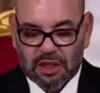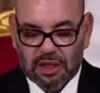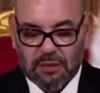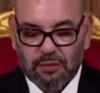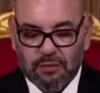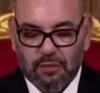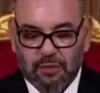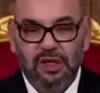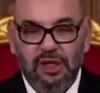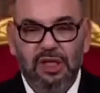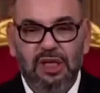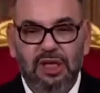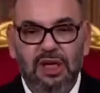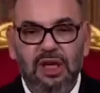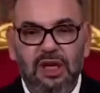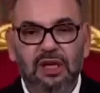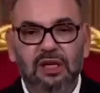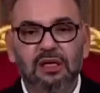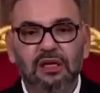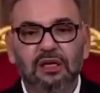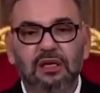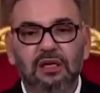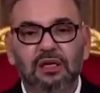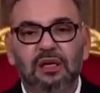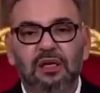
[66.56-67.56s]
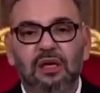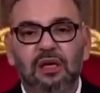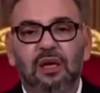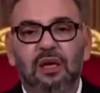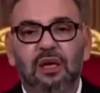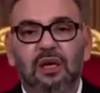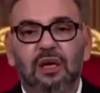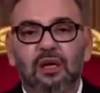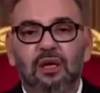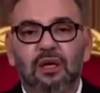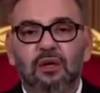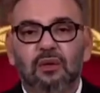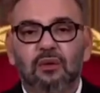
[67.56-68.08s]
الحمد لله
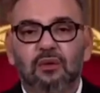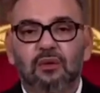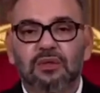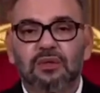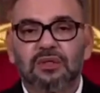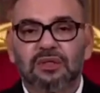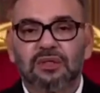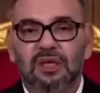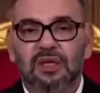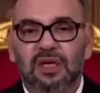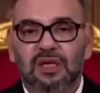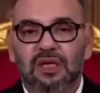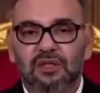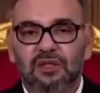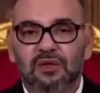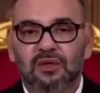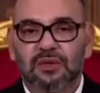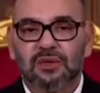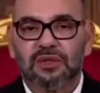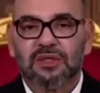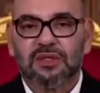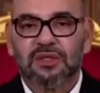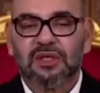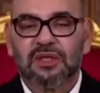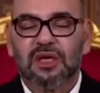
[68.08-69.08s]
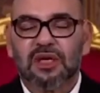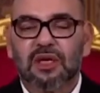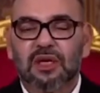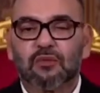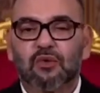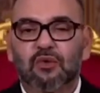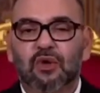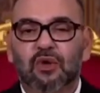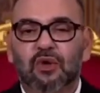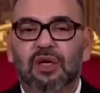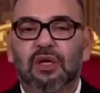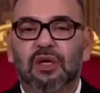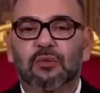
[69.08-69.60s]
والصلاة
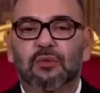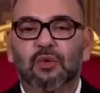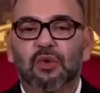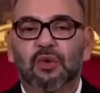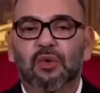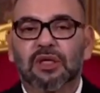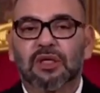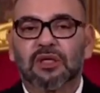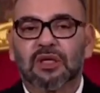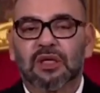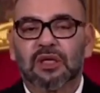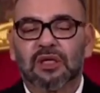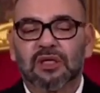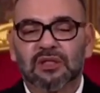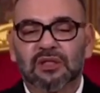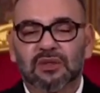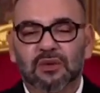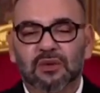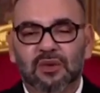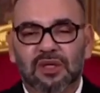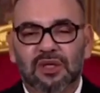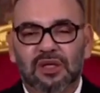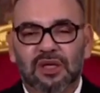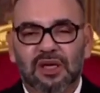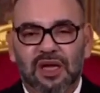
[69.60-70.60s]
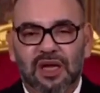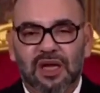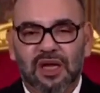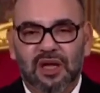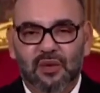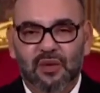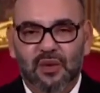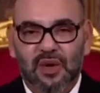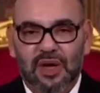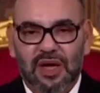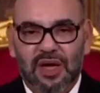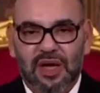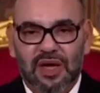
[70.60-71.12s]
والسلام على مولانا رسول
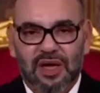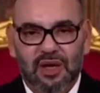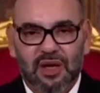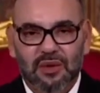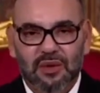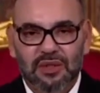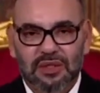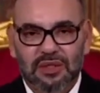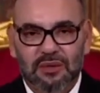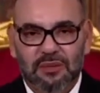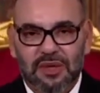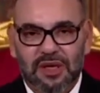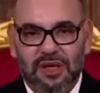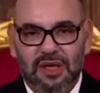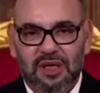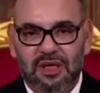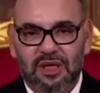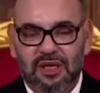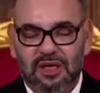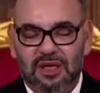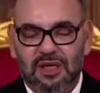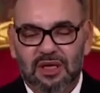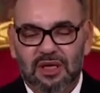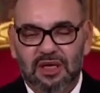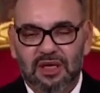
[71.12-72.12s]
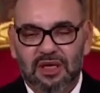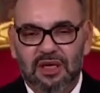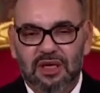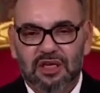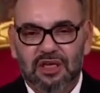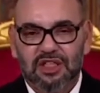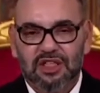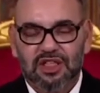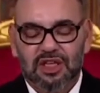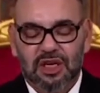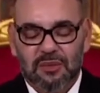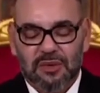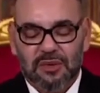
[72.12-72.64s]
الله وآله وصحبه
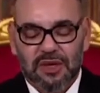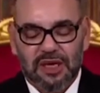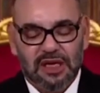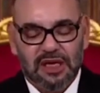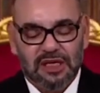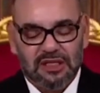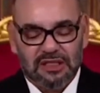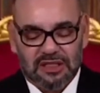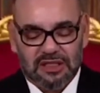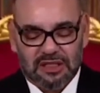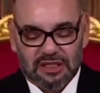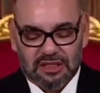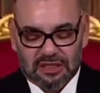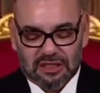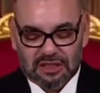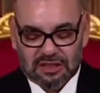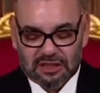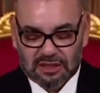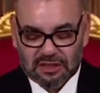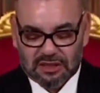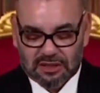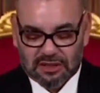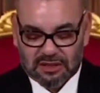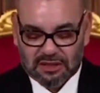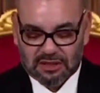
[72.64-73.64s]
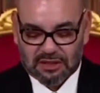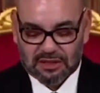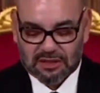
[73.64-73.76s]
شابي العزيز